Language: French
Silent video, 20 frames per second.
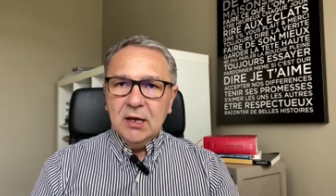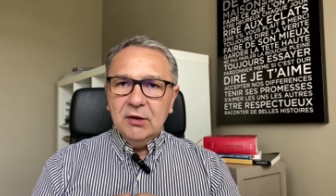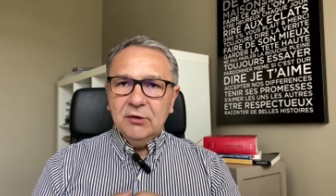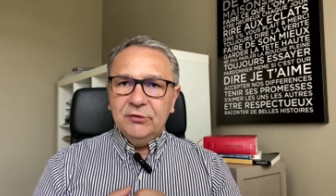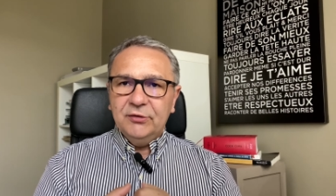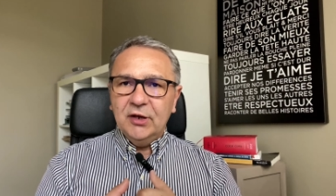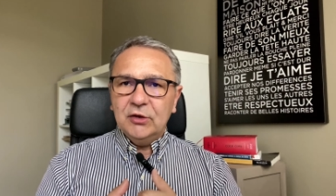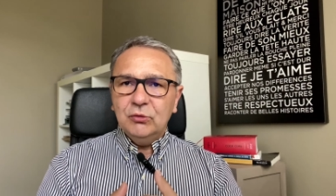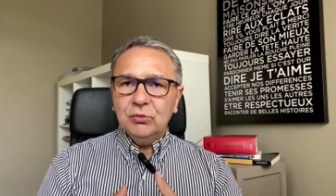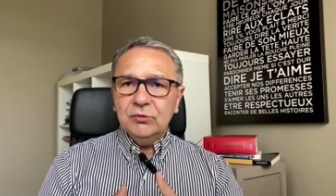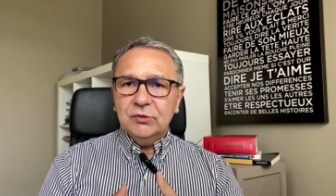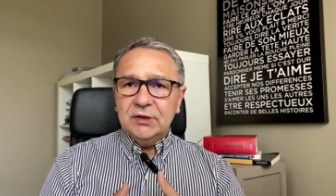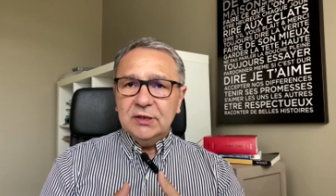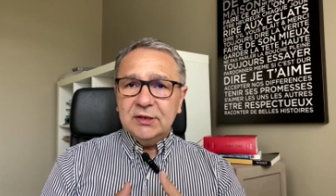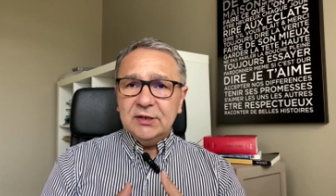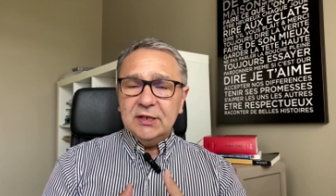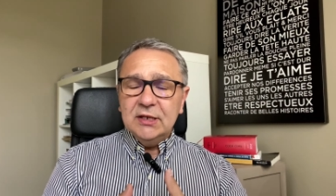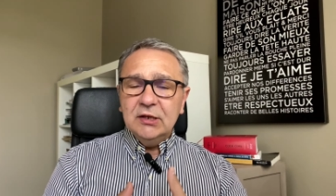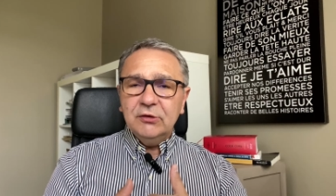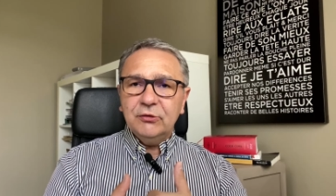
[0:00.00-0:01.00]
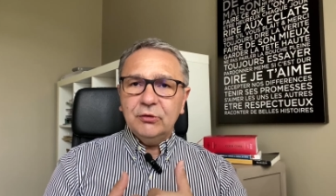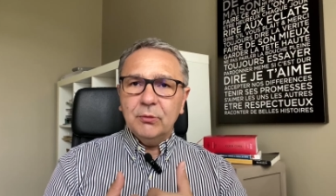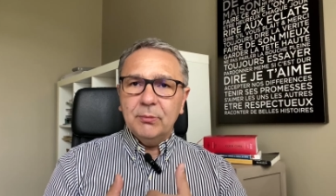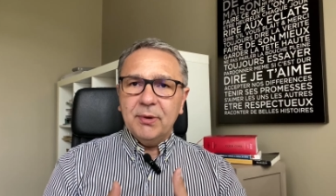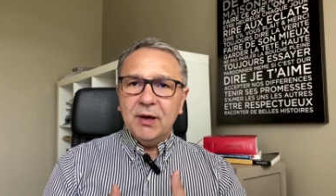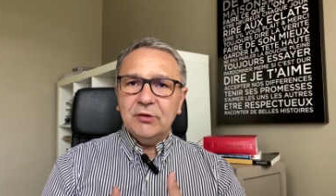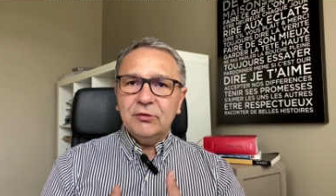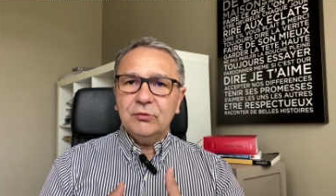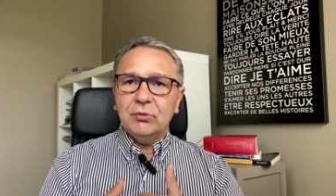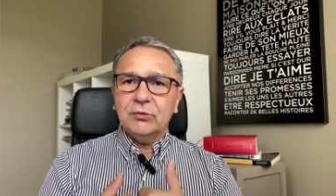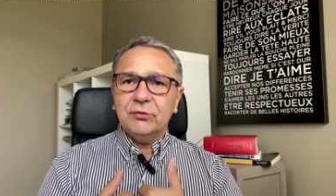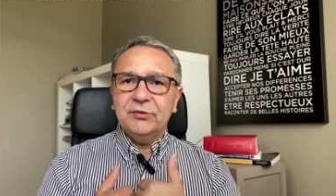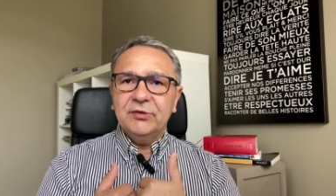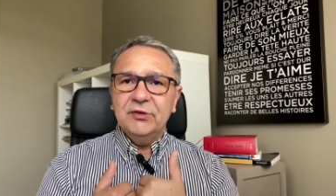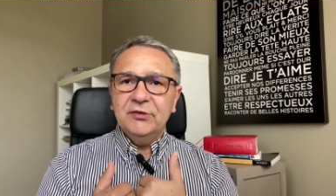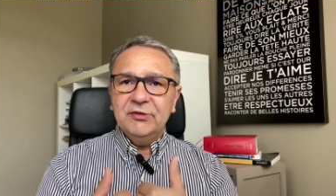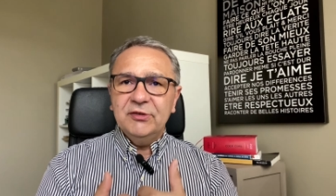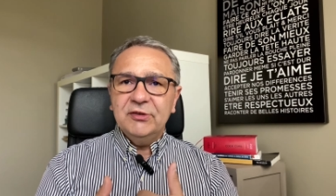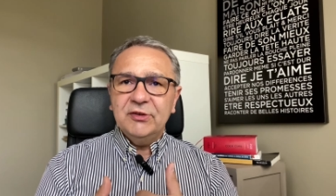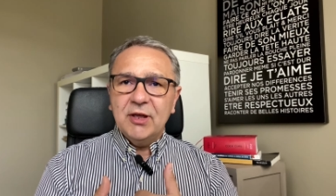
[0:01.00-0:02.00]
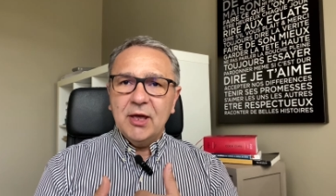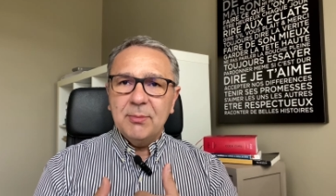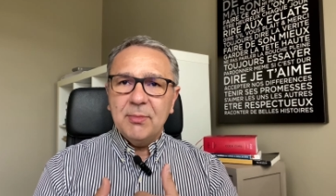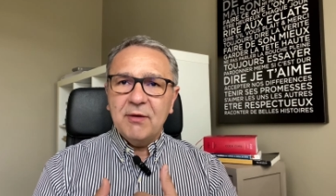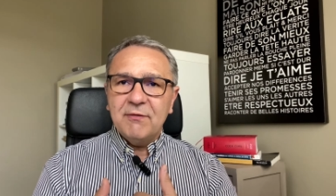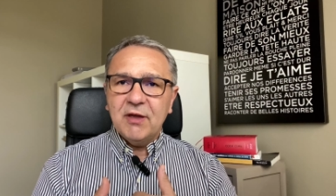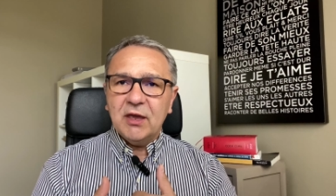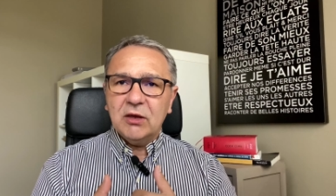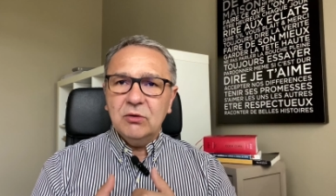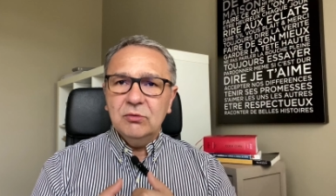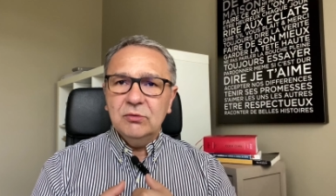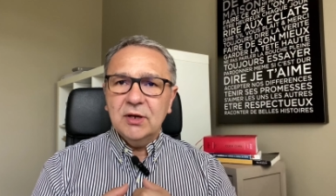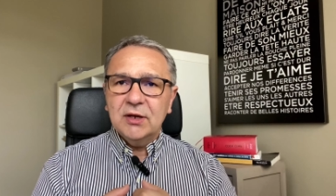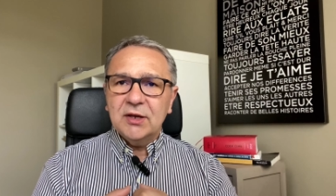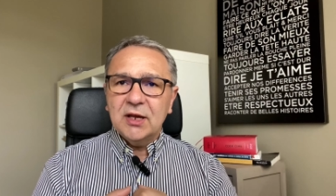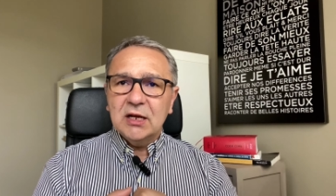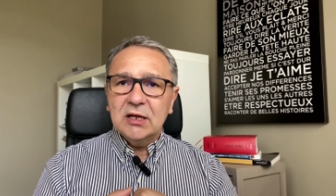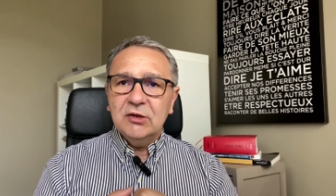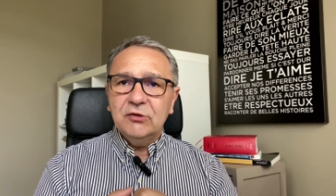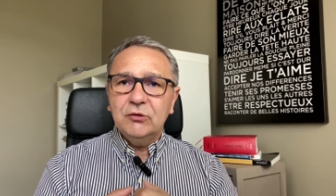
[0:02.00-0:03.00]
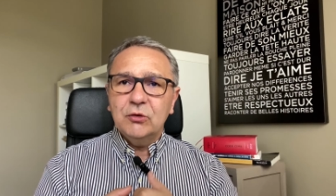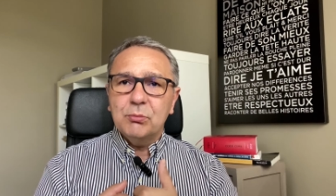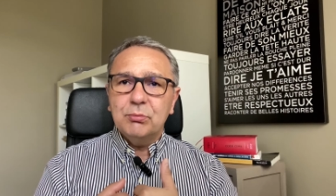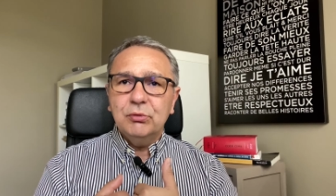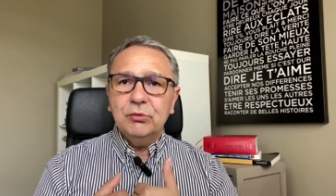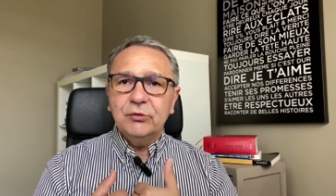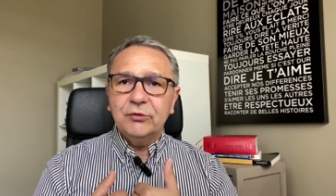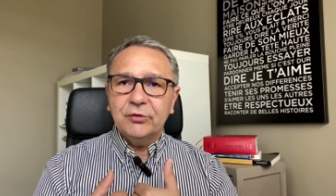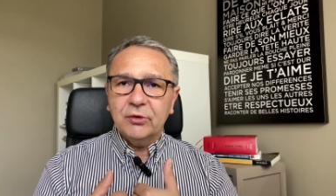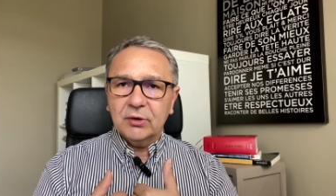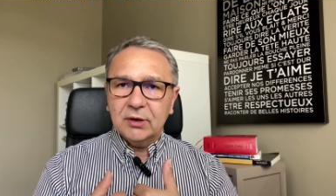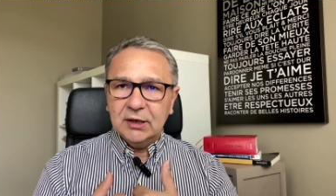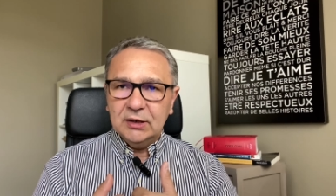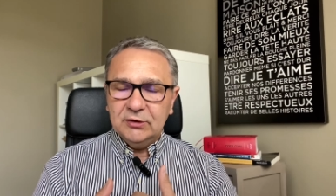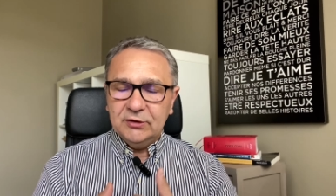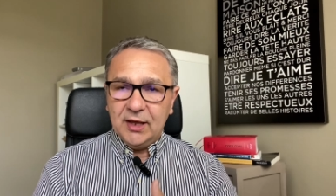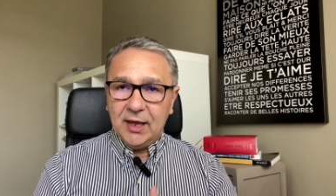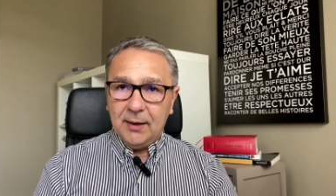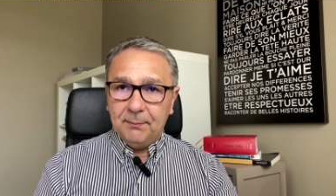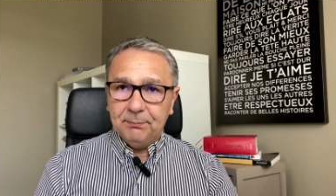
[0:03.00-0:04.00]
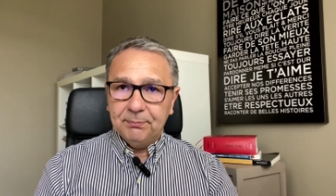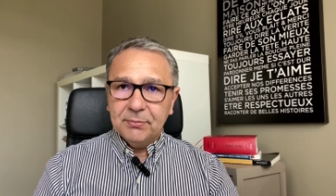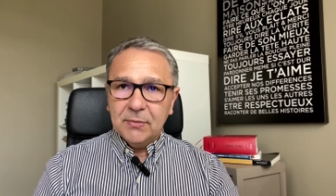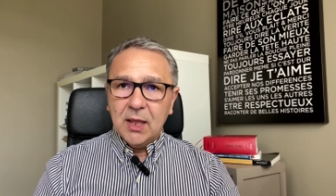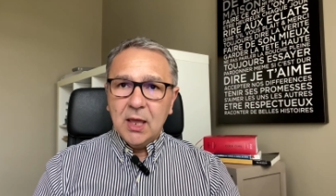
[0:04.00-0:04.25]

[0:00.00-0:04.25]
Cet outil se base sur six items avec une analyse de plus de 100 critères.